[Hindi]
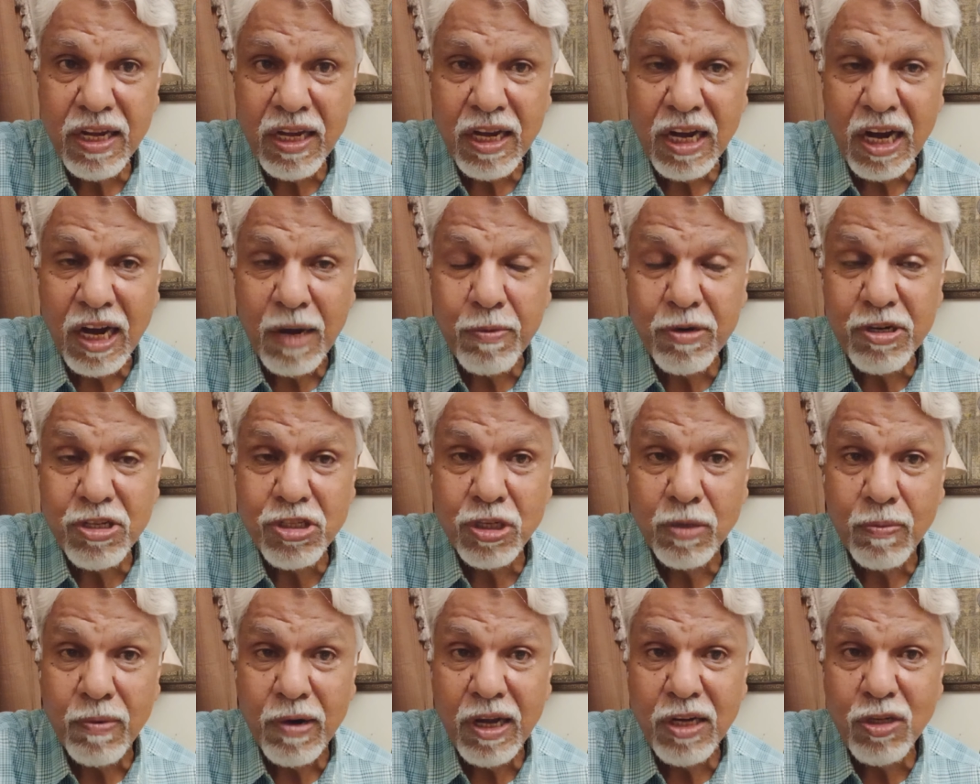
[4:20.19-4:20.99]
कि आमिर
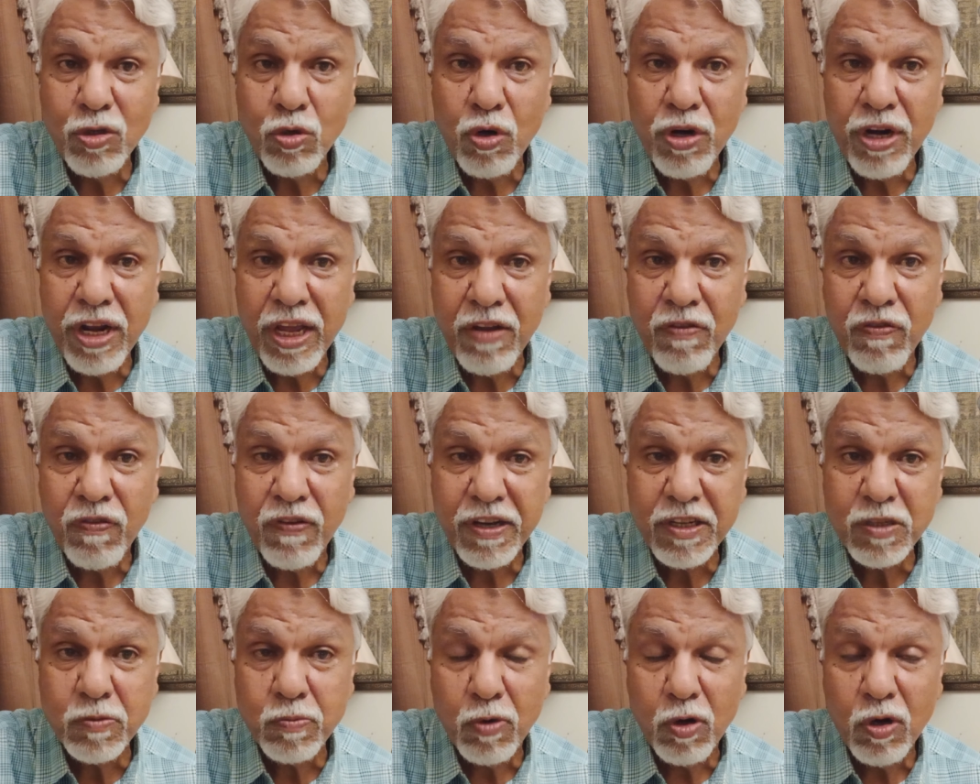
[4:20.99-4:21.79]
जमाल जो नए
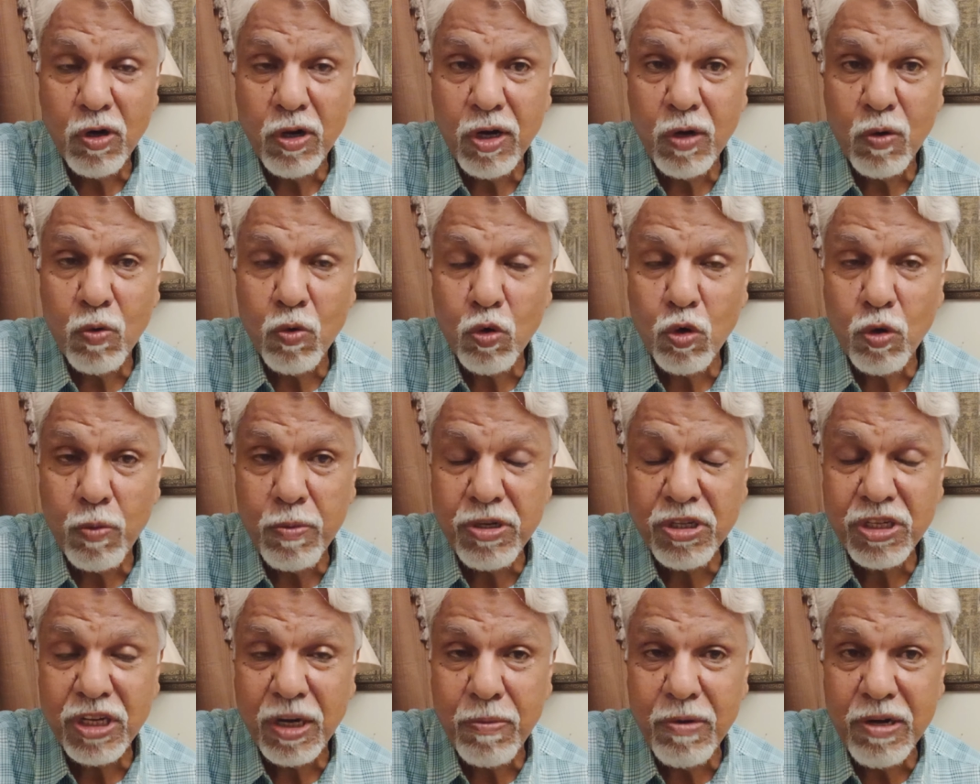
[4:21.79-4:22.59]
फास्ट बॉलर हैं उनको
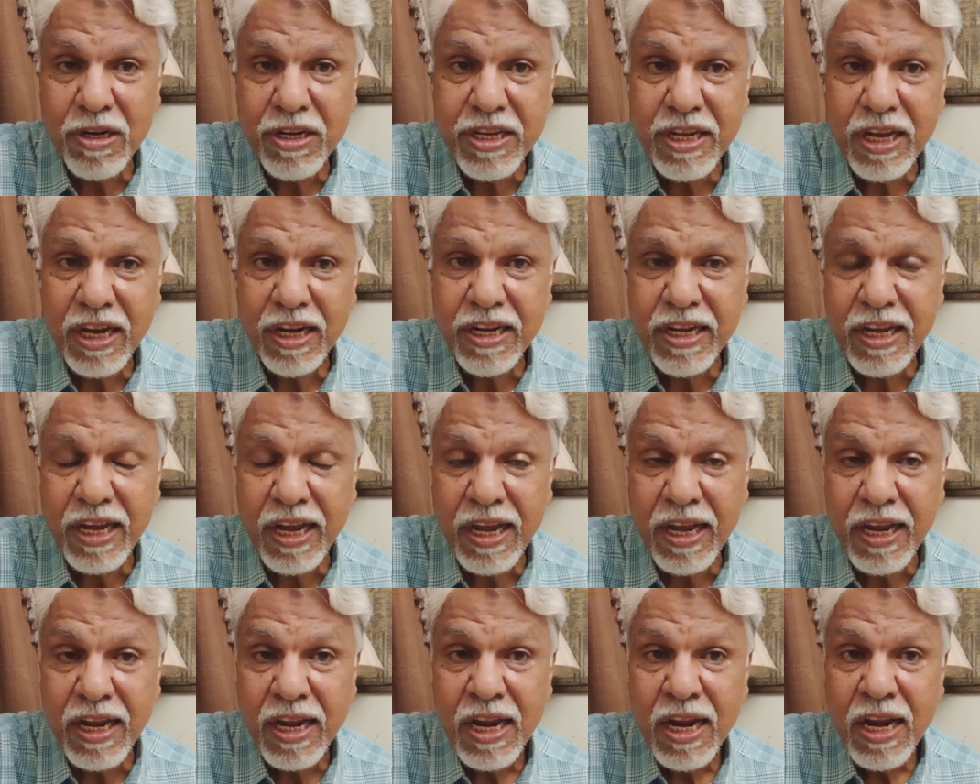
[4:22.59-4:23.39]
भी शामिल किया गया
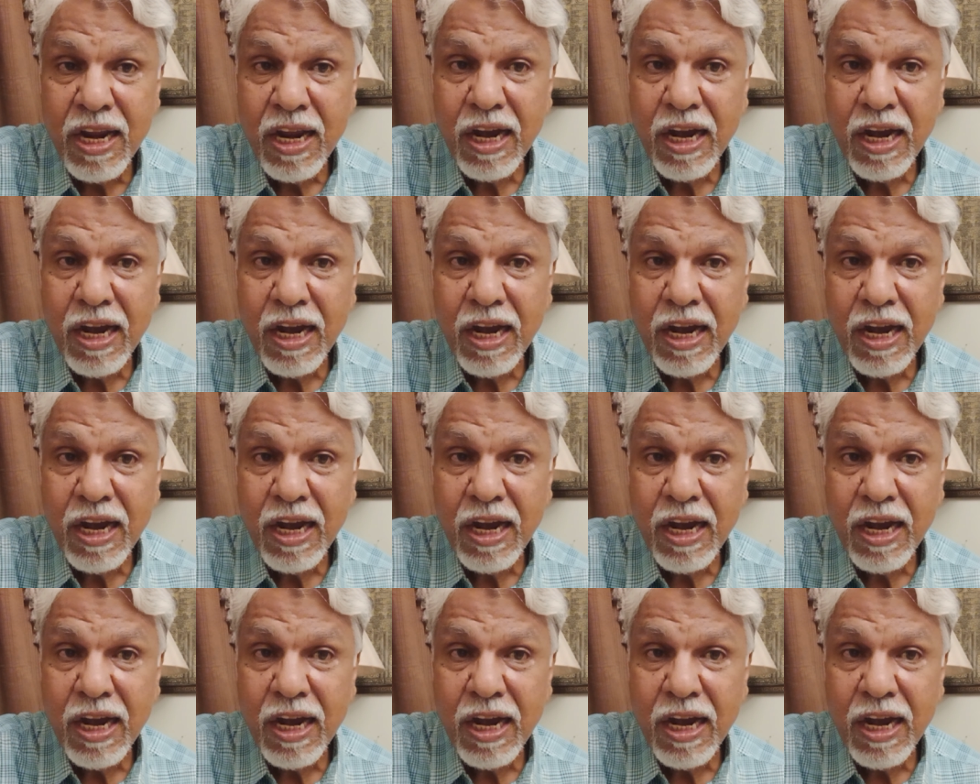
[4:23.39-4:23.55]
है